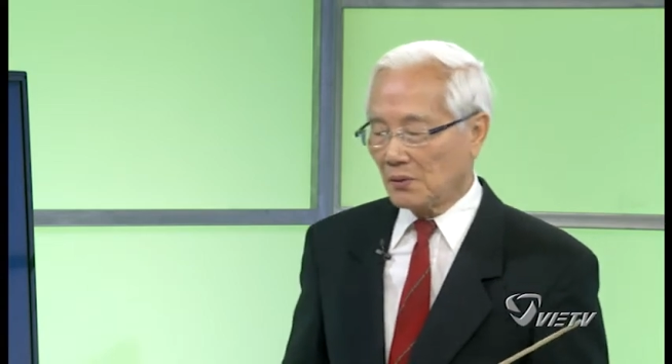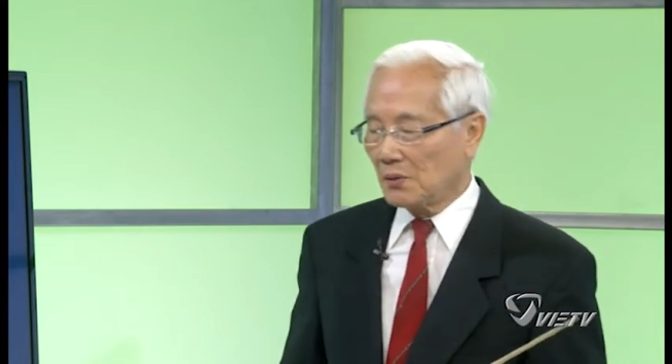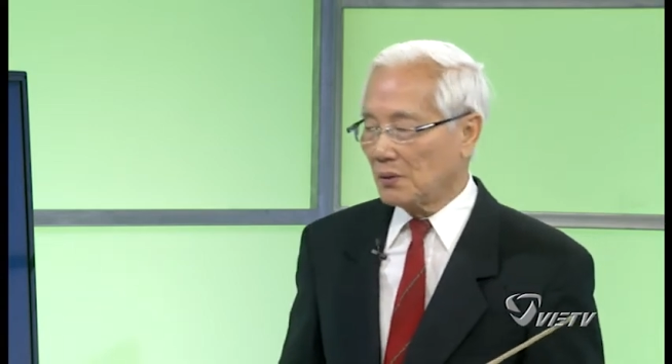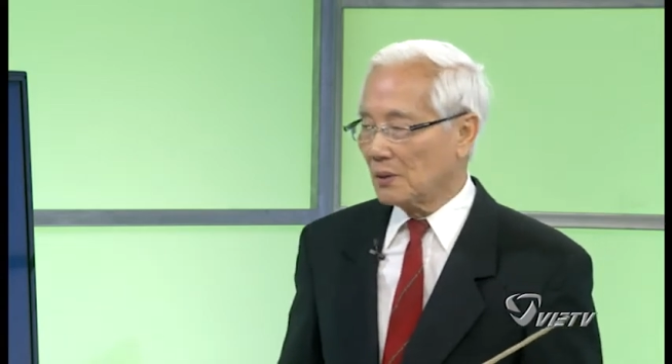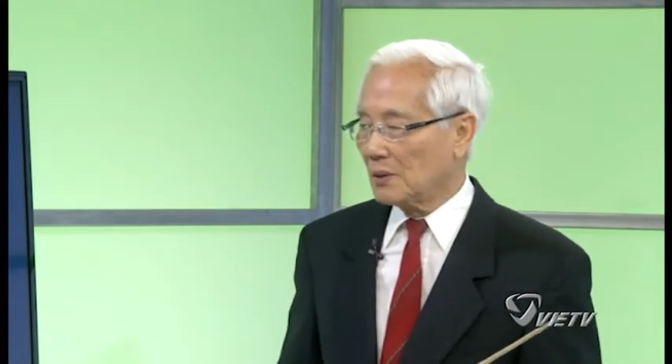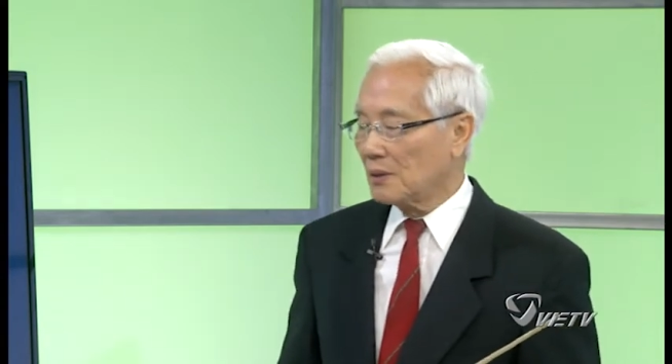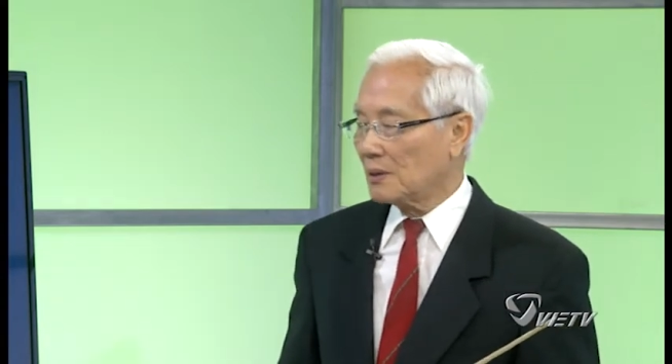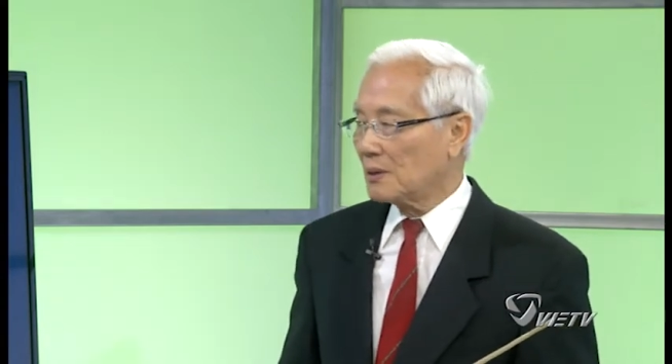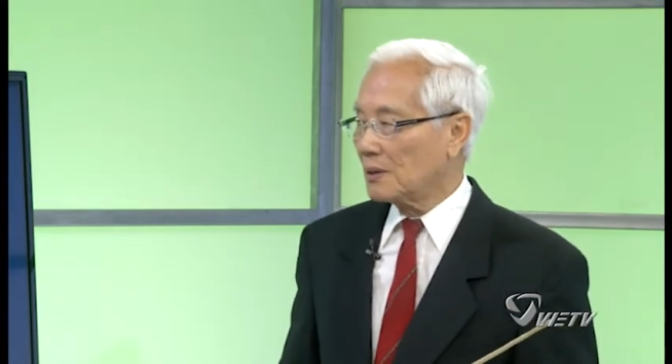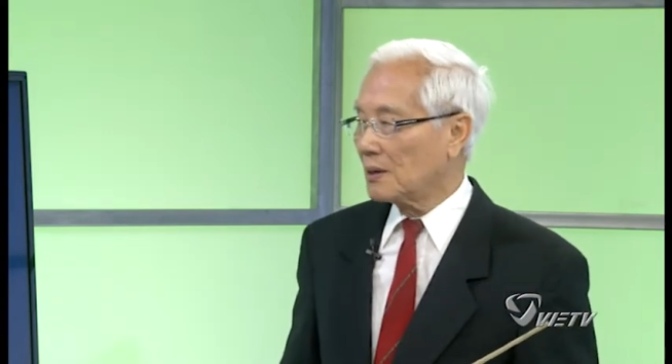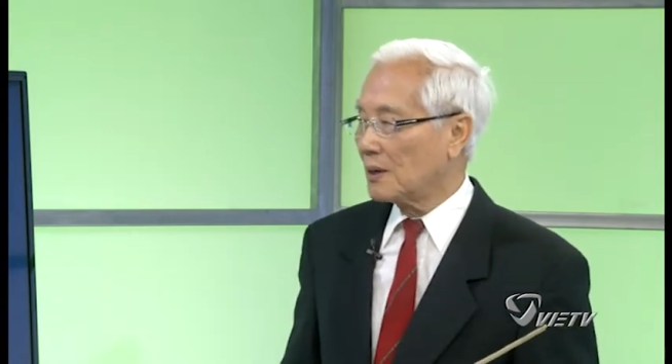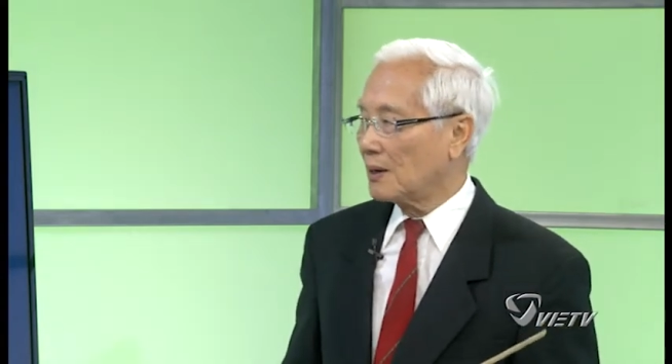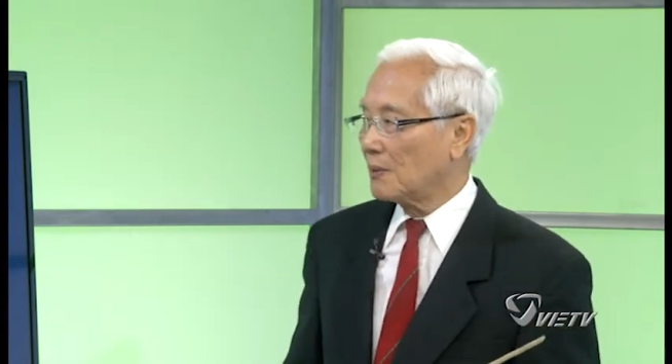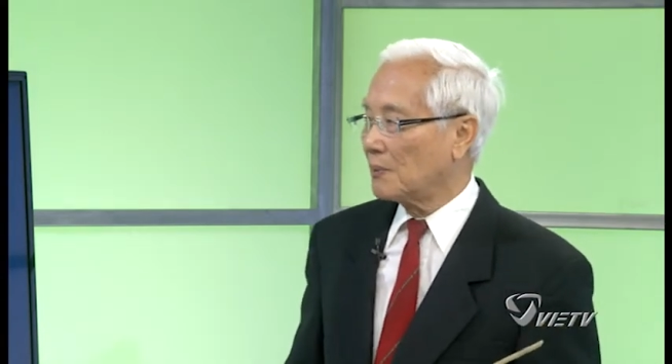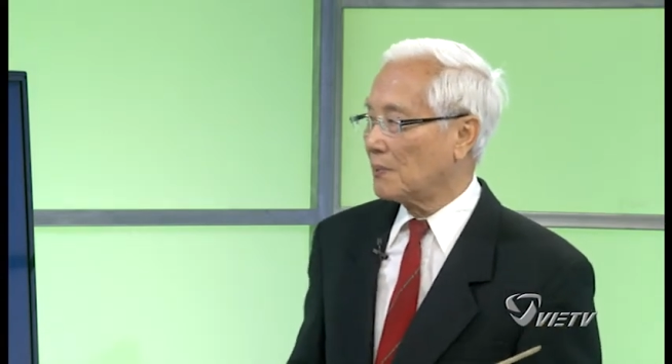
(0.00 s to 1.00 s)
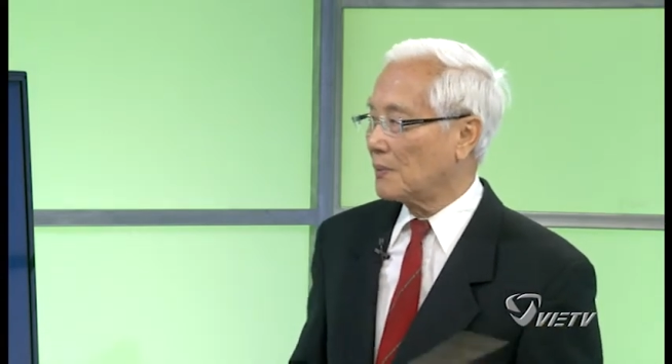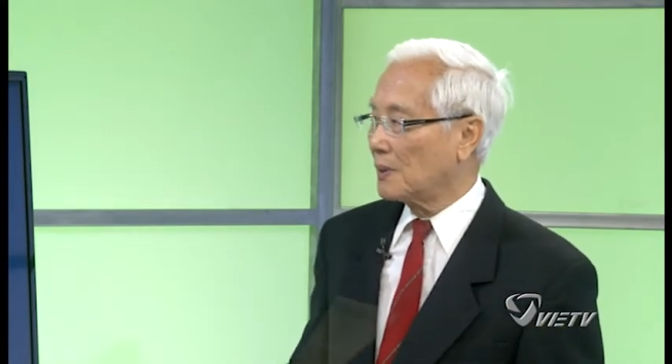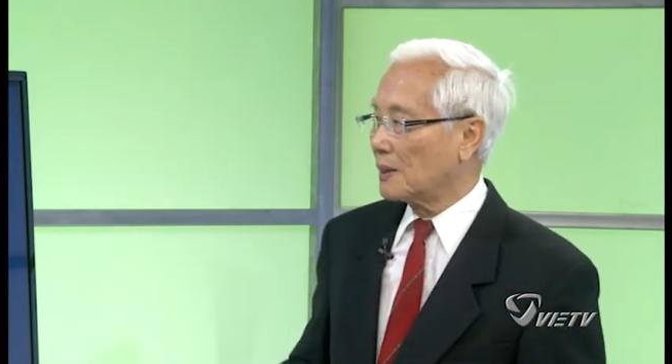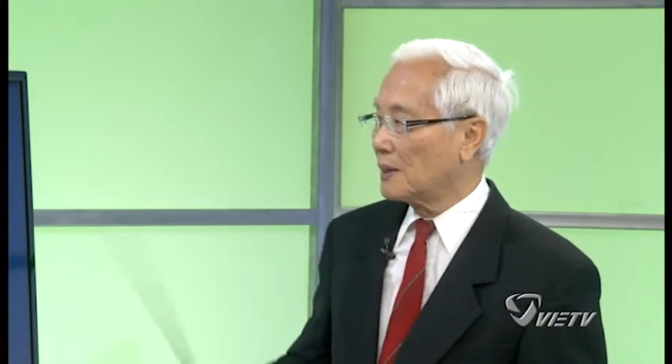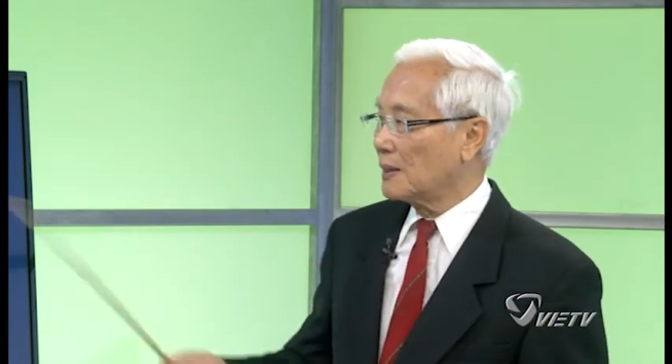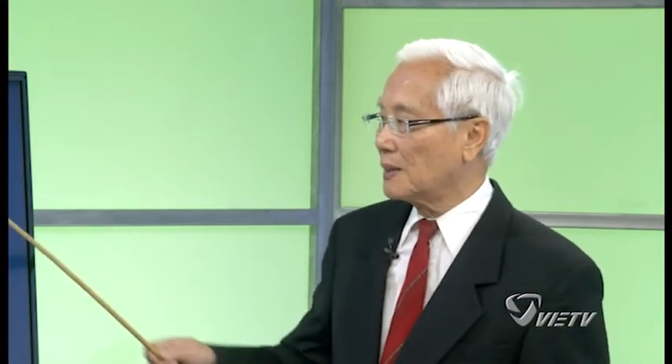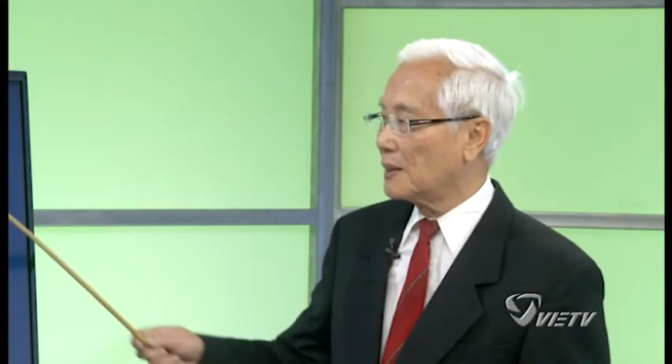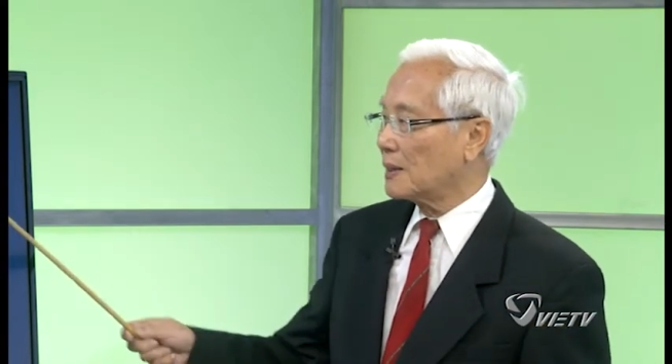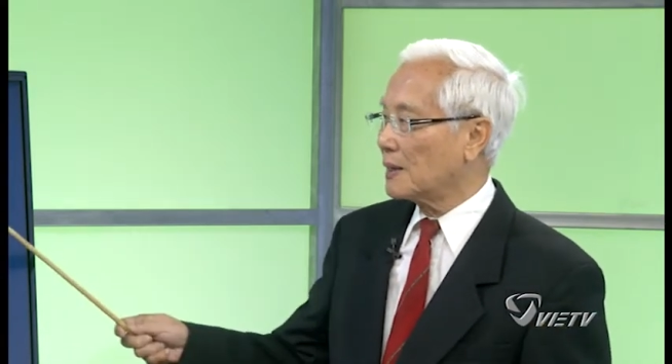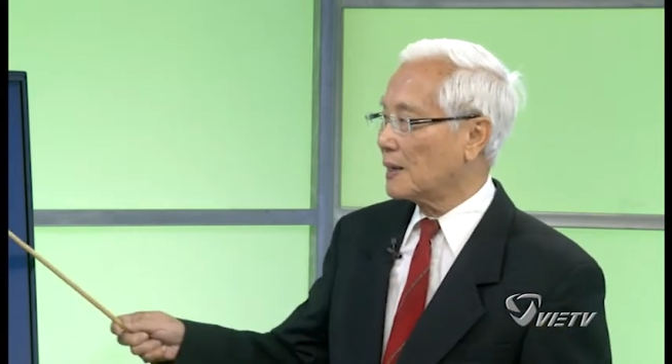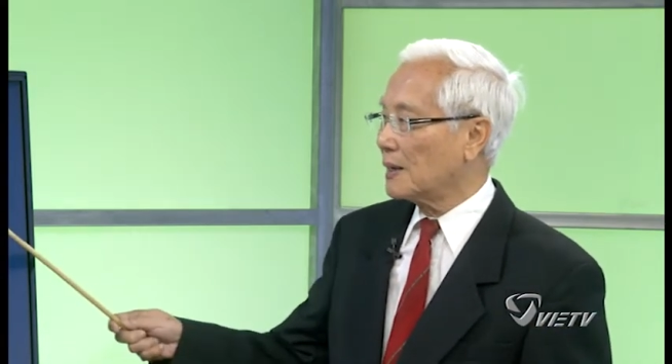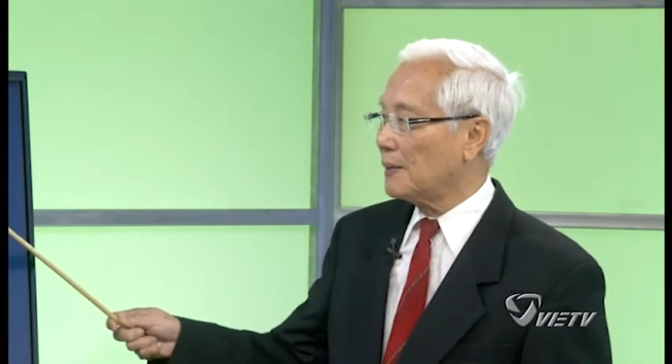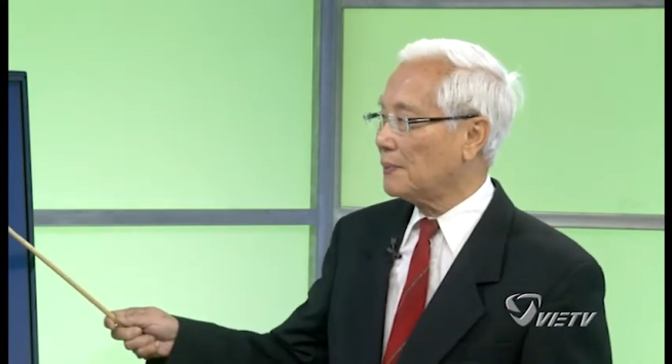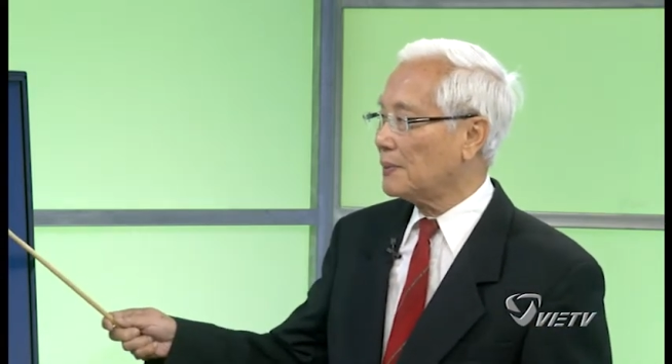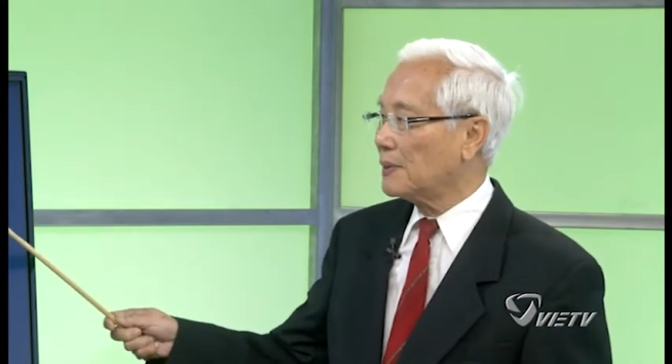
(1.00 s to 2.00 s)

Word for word: những cái trường hợp mà gây ra cái áp